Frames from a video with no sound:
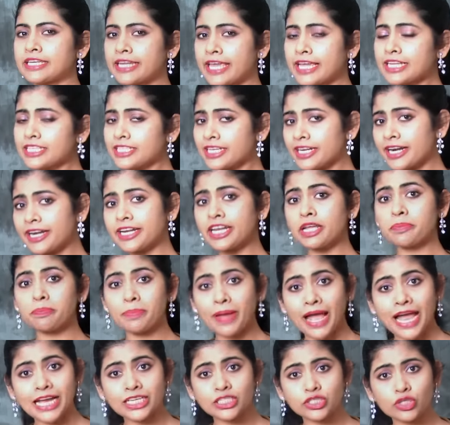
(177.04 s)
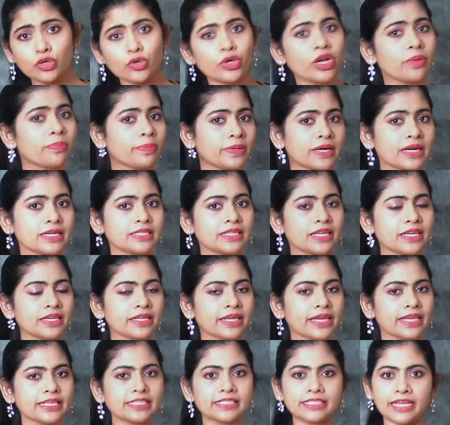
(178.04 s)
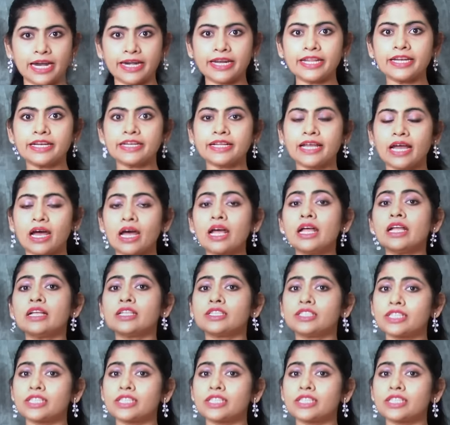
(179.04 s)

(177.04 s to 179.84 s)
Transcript: నేచర్ అంటే ప్యాషన్ ఉన్న పర్సన్కి సడన్గా